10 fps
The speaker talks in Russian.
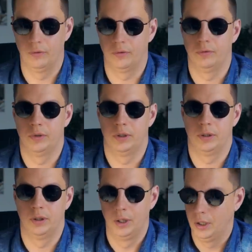
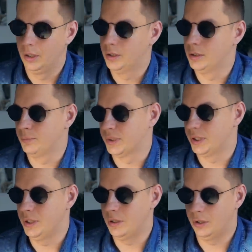в э,
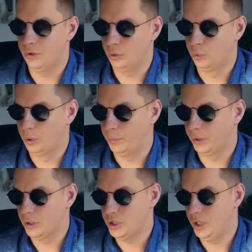построении архитектуры
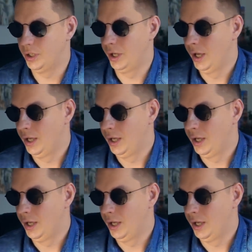приложений.